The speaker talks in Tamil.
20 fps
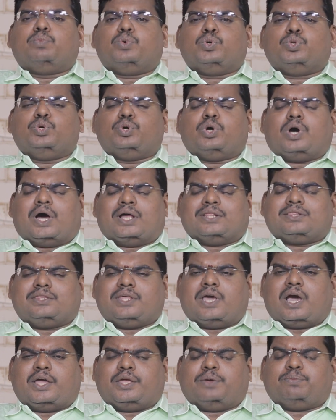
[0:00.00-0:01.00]
புது
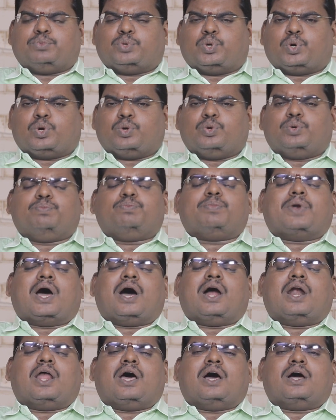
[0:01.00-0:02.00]
அத்தியாயம் தொடங்கும்
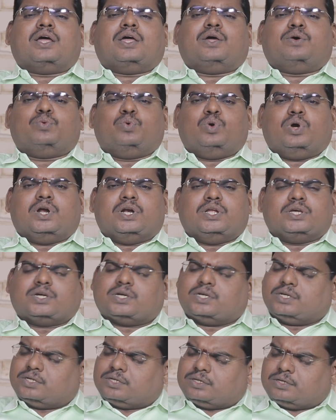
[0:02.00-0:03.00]
நாளாக
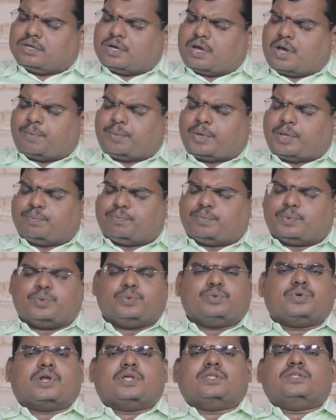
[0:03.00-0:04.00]
உங்களுக்கு அமையப்
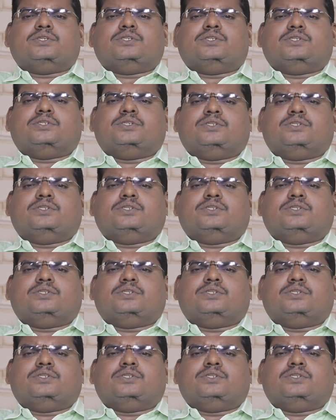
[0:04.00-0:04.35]
போகிறது